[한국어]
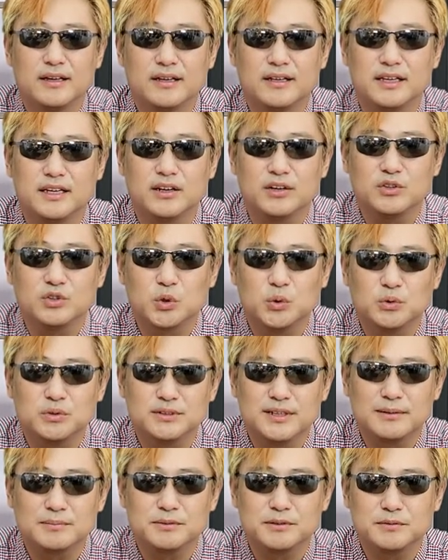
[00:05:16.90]
이런
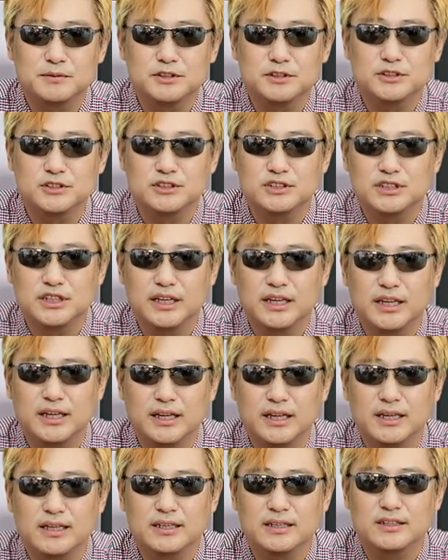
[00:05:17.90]
좋은
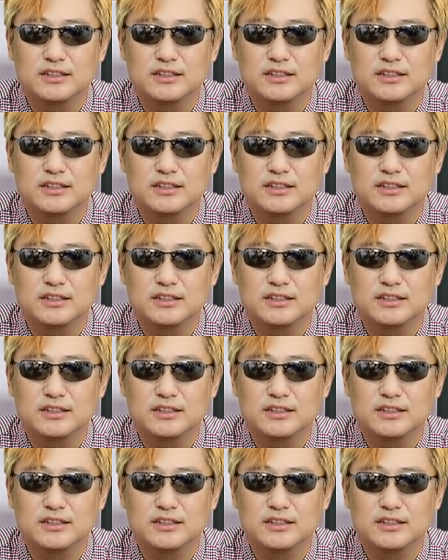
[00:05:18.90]
상품군들이